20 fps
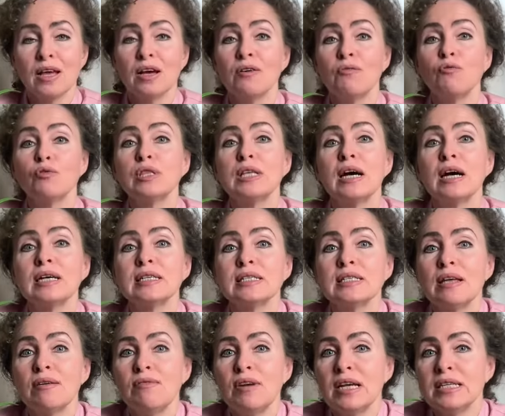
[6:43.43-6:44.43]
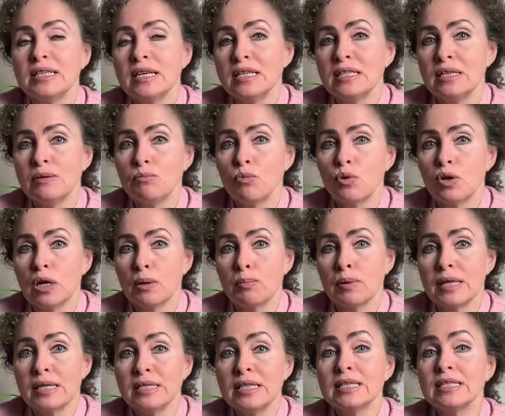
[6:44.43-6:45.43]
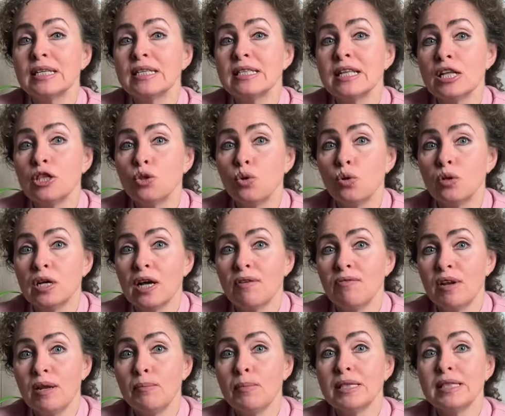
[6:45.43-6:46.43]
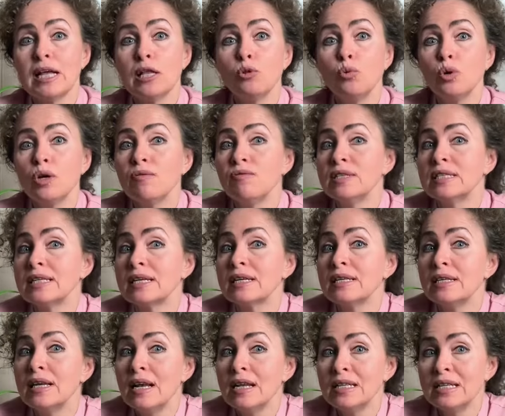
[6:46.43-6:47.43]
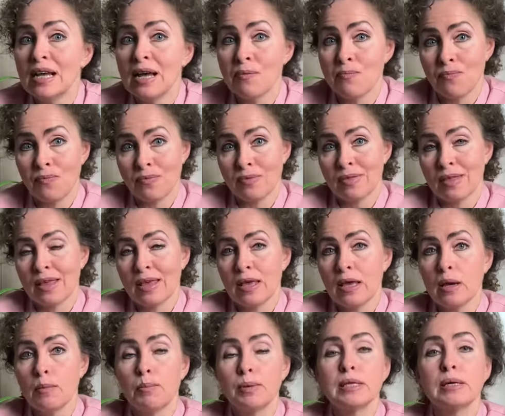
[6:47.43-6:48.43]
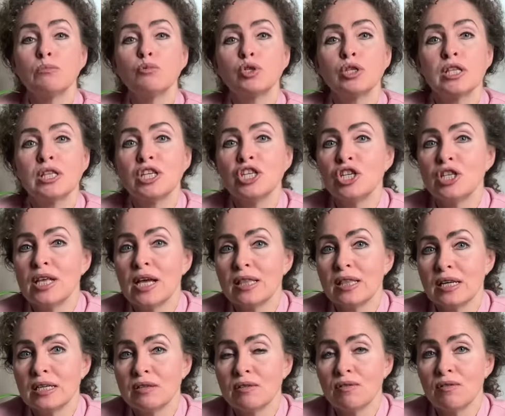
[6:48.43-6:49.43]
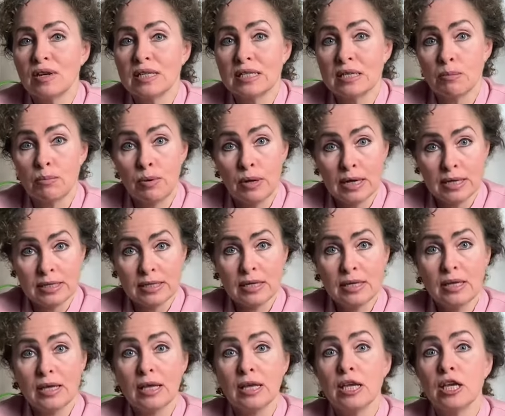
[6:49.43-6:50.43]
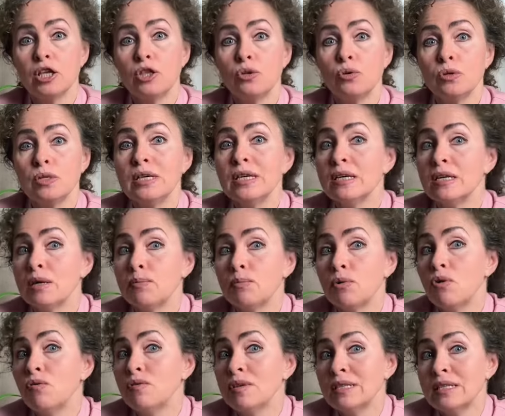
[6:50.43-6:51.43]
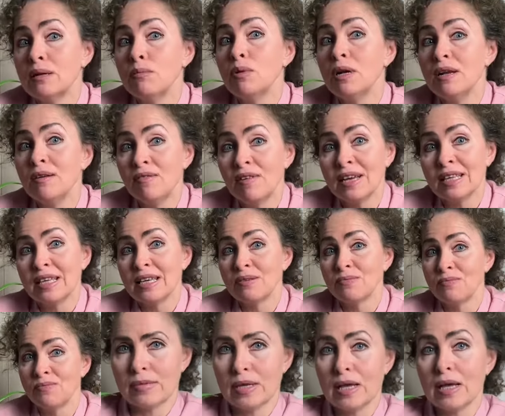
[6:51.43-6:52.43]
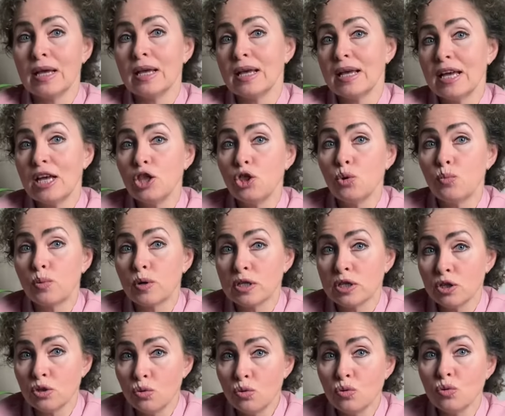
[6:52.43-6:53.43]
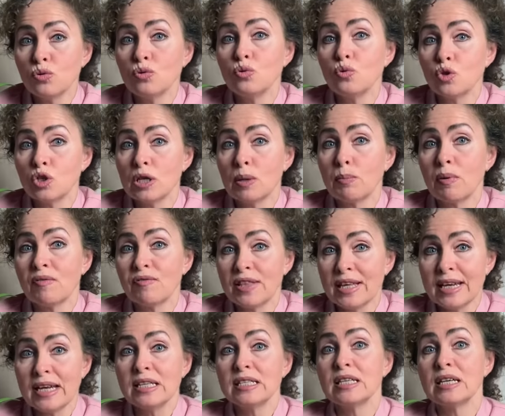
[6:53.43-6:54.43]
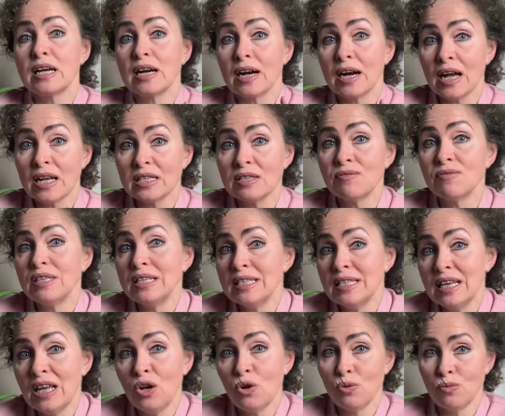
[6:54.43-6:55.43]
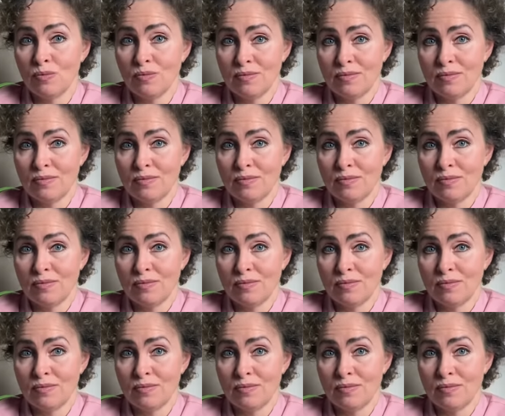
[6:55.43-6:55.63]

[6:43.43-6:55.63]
Вот оставлять эти мокрые полотенца на долгое время на луковицах нельзя, потому что начинает развиваться плесень и другие грибковые заболевания. Эту процедуру нужно повторять раз в неделю.